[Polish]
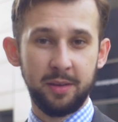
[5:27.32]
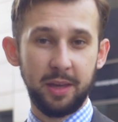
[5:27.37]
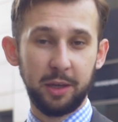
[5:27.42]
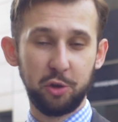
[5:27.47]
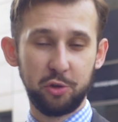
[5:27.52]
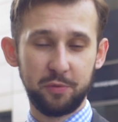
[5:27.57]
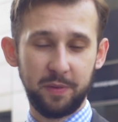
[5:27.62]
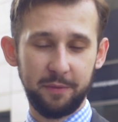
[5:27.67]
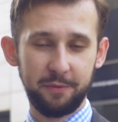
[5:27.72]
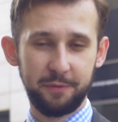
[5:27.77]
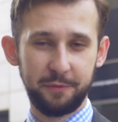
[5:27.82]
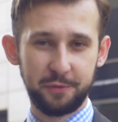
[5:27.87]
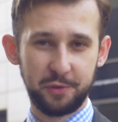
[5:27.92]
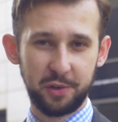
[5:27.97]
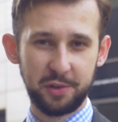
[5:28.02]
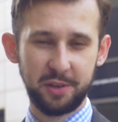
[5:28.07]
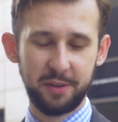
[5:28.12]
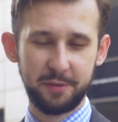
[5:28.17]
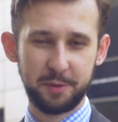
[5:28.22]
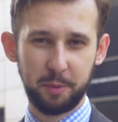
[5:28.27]
Jak już Wam
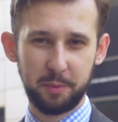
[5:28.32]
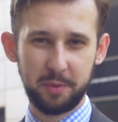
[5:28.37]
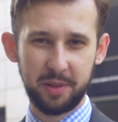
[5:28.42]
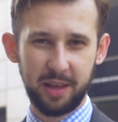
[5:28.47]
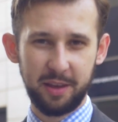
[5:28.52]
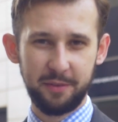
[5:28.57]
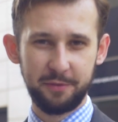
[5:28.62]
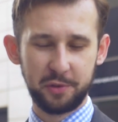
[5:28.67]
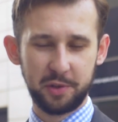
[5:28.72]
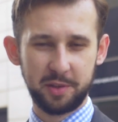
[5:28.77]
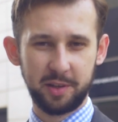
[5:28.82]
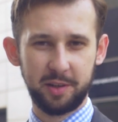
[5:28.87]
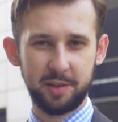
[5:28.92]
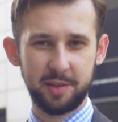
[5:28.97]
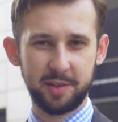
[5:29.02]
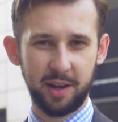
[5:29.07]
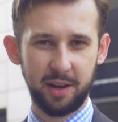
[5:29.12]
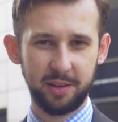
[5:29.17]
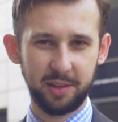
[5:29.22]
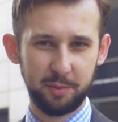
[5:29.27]
wcześniej wspominałem, w czasach
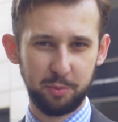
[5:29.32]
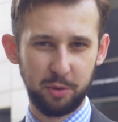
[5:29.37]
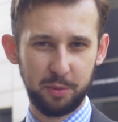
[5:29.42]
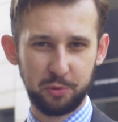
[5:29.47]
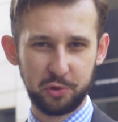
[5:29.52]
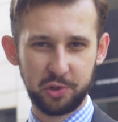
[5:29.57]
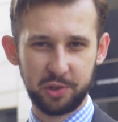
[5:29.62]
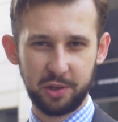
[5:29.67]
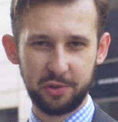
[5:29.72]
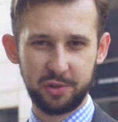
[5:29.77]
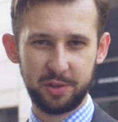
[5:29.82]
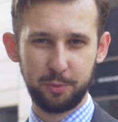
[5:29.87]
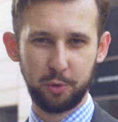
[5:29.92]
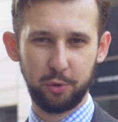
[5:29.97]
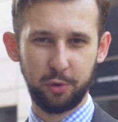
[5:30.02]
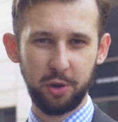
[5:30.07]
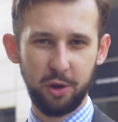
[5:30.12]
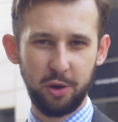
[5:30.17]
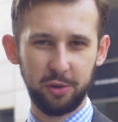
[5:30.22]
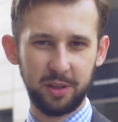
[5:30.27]
licealnych byłem pożytecznym
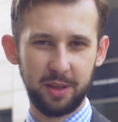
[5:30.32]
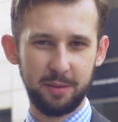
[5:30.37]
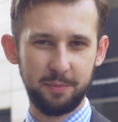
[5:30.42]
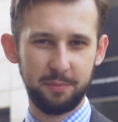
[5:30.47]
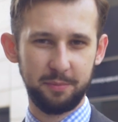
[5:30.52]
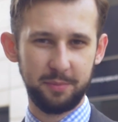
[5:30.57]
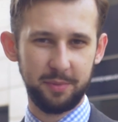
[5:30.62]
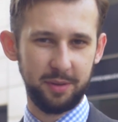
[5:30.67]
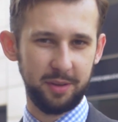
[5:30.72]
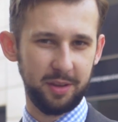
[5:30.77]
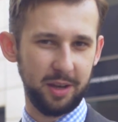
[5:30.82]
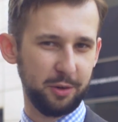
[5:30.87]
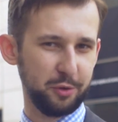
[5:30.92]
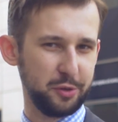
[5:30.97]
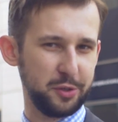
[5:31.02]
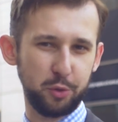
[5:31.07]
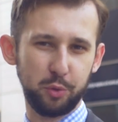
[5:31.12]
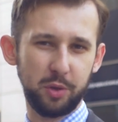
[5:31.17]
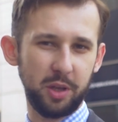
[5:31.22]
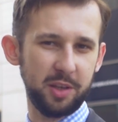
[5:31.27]
kujonem i
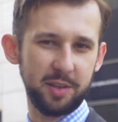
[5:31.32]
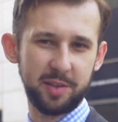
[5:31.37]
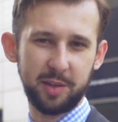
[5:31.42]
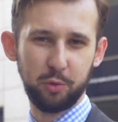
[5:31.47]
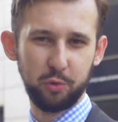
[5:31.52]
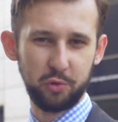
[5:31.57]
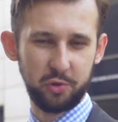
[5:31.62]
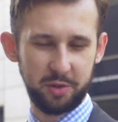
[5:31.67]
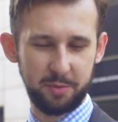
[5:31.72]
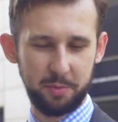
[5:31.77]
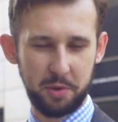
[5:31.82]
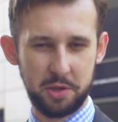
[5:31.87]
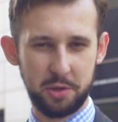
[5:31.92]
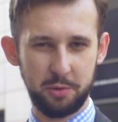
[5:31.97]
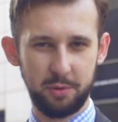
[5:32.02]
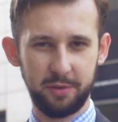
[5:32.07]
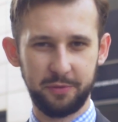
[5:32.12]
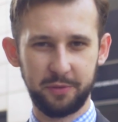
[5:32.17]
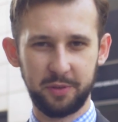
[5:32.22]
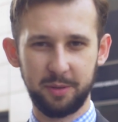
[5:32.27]
jakoś studia nie za dużo
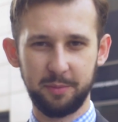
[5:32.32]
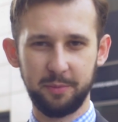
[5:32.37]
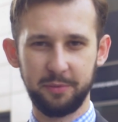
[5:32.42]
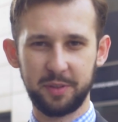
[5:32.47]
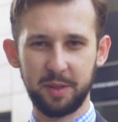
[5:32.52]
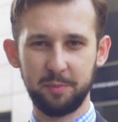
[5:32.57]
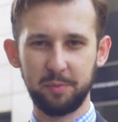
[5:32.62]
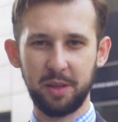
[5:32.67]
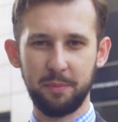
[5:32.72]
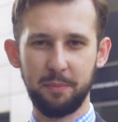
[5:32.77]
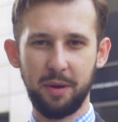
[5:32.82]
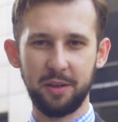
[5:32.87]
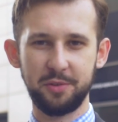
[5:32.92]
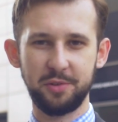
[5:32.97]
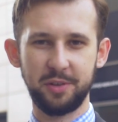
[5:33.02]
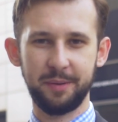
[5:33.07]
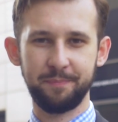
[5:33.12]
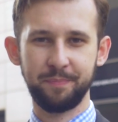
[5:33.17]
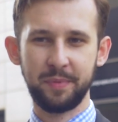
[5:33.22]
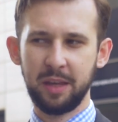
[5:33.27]
zmieniły w tym, w tym
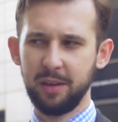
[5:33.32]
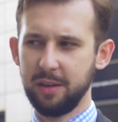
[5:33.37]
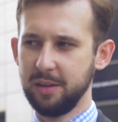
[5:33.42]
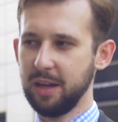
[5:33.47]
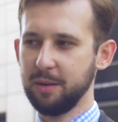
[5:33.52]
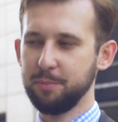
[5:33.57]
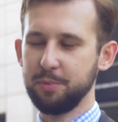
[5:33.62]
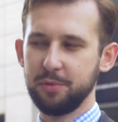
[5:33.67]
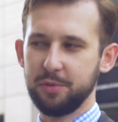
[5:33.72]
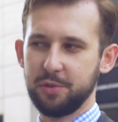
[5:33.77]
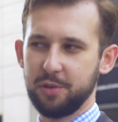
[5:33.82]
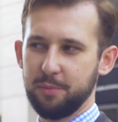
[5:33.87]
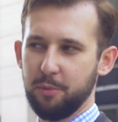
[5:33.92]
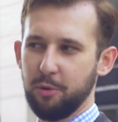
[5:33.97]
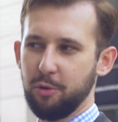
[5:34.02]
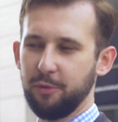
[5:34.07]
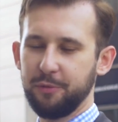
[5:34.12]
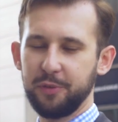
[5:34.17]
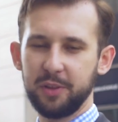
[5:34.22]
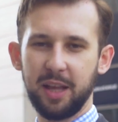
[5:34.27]
temacie. I jakby się
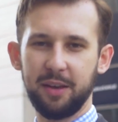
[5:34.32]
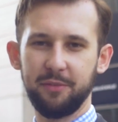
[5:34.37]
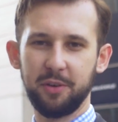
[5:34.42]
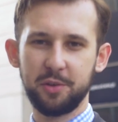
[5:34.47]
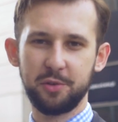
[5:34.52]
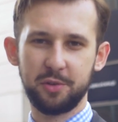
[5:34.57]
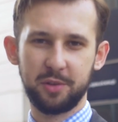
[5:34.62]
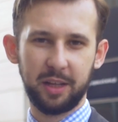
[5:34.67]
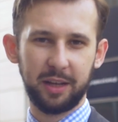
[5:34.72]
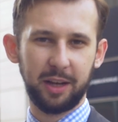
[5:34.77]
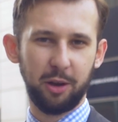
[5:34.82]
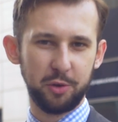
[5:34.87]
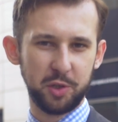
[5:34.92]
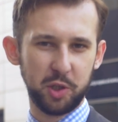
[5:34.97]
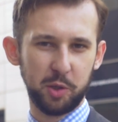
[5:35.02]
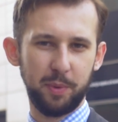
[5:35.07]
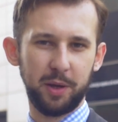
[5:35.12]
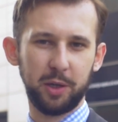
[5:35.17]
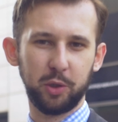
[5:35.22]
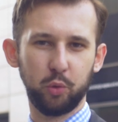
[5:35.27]
mogło wydawać, taka
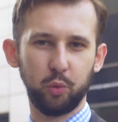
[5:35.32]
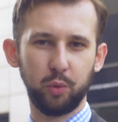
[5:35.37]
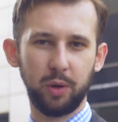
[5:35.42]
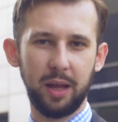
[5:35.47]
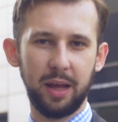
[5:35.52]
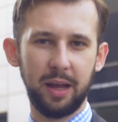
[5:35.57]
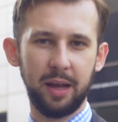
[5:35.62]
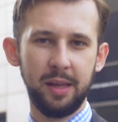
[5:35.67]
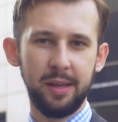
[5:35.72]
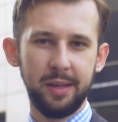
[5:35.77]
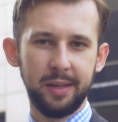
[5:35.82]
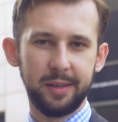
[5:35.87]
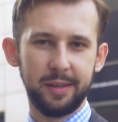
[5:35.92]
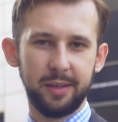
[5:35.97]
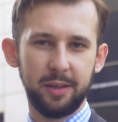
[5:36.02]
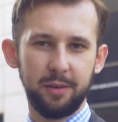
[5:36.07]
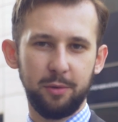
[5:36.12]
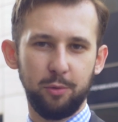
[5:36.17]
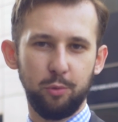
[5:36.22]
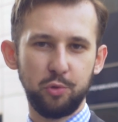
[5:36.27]
osoba, która
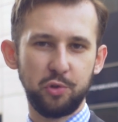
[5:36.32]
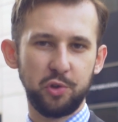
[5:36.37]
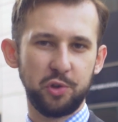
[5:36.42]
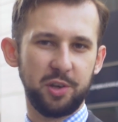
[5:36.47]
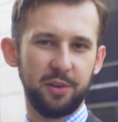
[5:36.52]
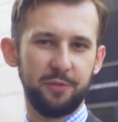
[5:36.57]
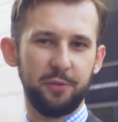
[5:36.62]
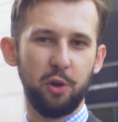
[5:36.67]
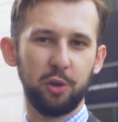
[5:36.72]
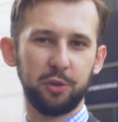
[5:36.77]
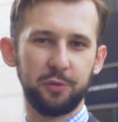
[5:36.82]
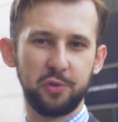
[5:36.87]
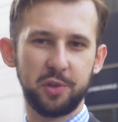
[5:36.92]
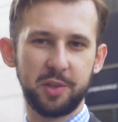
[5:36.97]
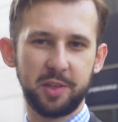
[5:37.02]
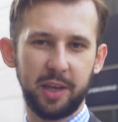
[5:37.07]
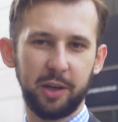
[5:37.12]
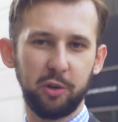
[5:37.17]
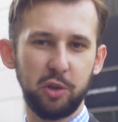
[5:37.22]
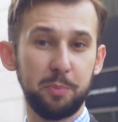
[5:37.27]
e, uczy się w lot
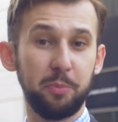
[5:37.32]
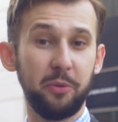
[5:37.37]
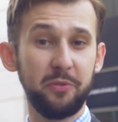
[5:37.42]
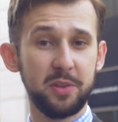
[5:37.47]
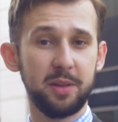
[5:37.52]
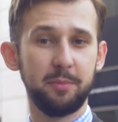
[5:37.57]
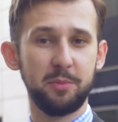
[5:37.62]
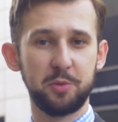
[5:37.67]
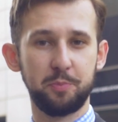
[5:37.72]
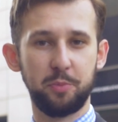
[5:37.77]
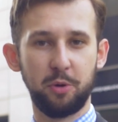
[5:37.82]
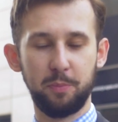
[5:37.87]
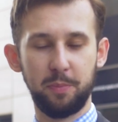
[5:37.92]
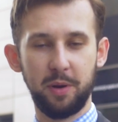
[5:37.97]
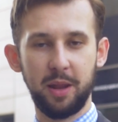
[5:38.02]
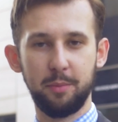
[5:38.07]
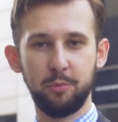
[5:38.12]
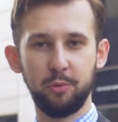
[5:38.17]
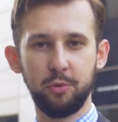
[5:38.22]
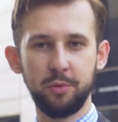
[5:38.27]
wszystkiego, nie powinna mieć
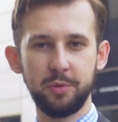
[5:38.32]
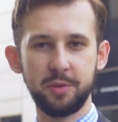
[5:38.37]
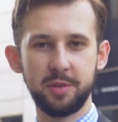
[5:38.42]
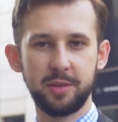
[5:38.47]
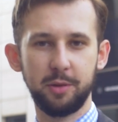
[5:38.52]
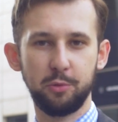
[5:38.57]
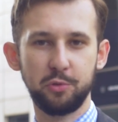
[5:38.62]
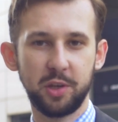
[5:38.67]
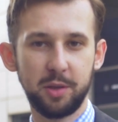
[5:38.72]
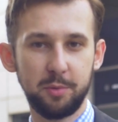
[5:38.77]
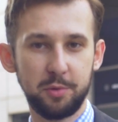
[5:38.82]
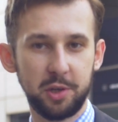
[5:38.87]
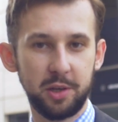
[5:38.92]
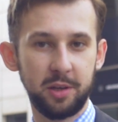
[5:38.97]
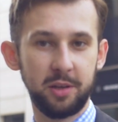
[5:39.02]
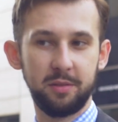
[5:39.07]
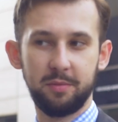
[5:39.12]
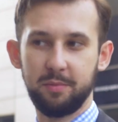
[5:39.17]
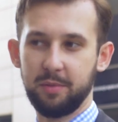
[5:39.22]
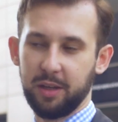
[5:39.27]
problemu z nauczeniem
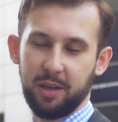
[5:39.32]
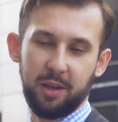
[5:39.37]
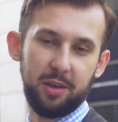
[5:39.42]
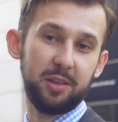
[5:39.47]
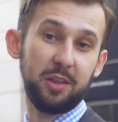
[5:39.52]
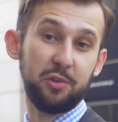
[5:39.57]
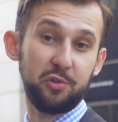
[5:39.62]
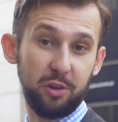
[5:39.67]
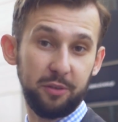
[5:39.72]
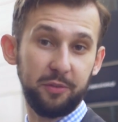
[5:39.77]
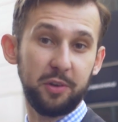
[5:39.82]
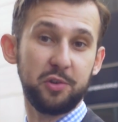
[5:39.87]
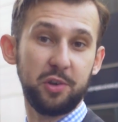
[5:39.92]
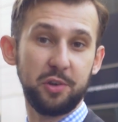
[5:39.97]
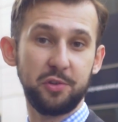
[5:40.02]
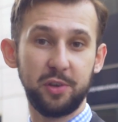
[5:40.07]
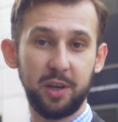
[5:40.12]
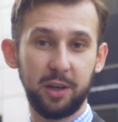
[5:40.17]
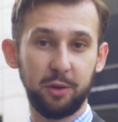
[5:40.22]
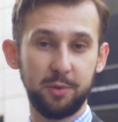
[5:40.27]
się takiej też nowej
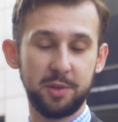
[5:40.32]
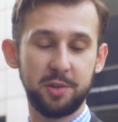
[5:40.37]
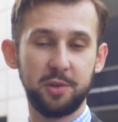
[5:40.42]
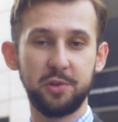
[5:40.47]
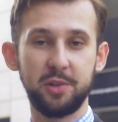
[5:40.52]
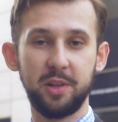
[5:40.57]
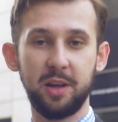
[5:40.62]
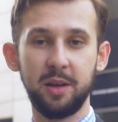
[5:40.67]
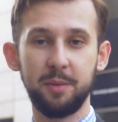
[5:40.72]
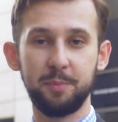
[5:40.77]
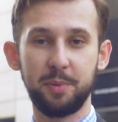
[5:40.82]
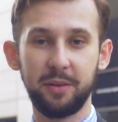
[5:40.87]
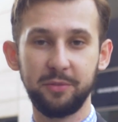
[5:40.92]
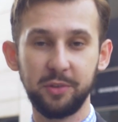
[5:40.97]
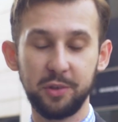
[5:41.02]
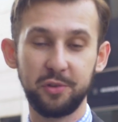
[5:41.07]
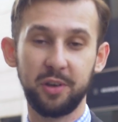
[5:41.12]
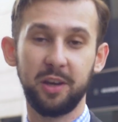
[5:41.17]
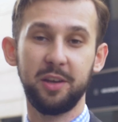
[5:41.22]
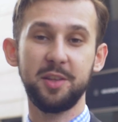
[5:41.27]
rzeczy, jaką jest dziedzina
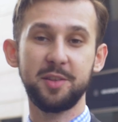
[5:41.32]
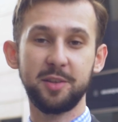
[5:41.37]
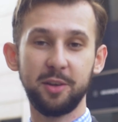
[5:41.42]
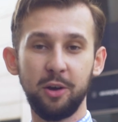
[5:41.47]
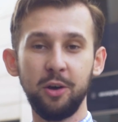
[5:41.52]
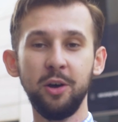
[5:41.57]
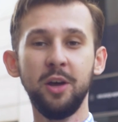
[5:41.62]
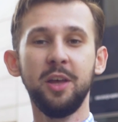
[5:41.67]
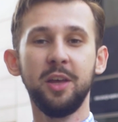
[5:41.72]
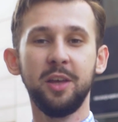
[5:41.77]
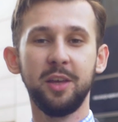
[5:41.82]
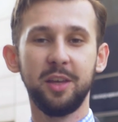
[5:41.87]
prawnicza. I co?